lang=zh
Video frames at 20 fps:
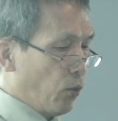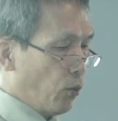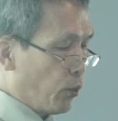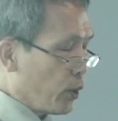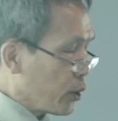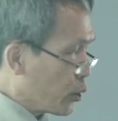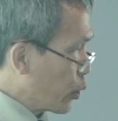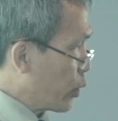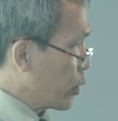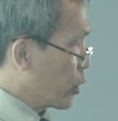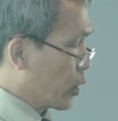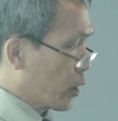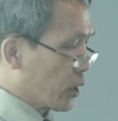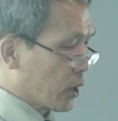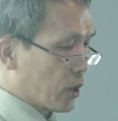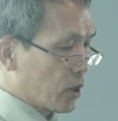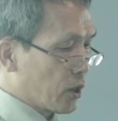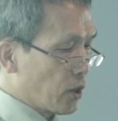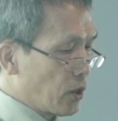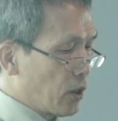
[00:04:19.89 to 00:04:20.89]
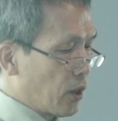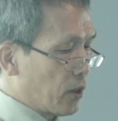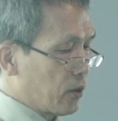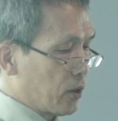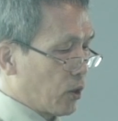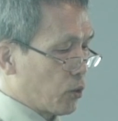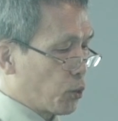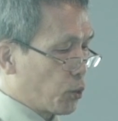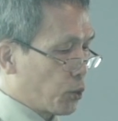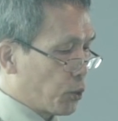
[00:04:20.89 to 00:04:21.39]
为作世人
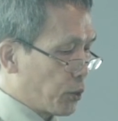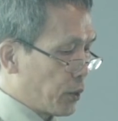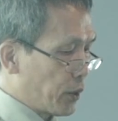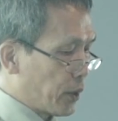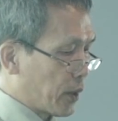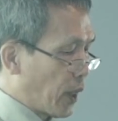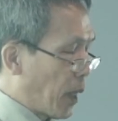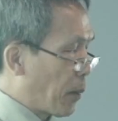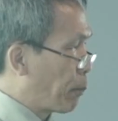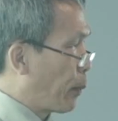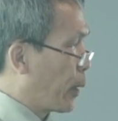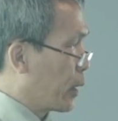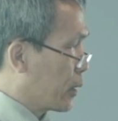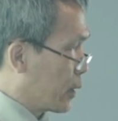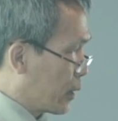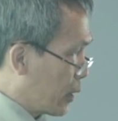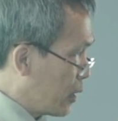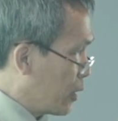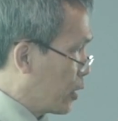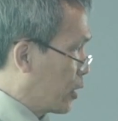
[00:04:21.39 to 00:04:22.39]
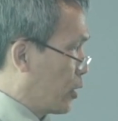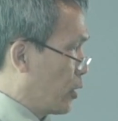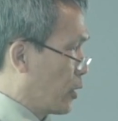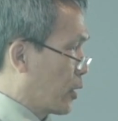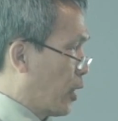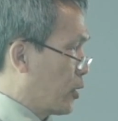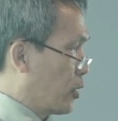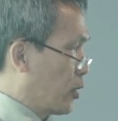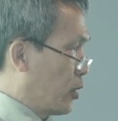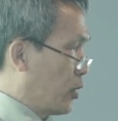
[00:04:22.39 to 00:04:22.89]
的罪，他被钉死
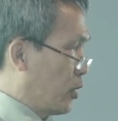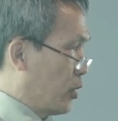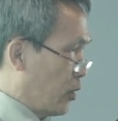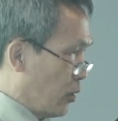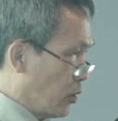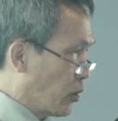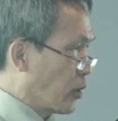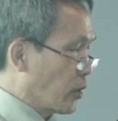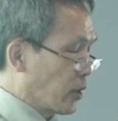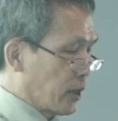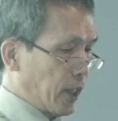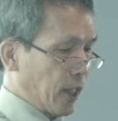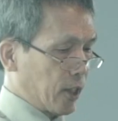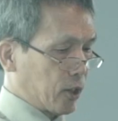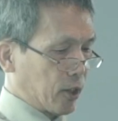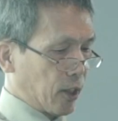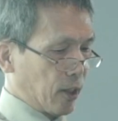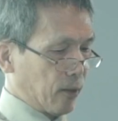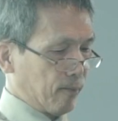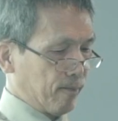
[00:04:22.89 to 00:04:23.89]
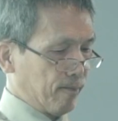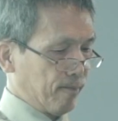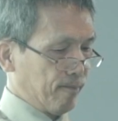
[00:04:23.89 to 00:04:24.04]
在十字架上。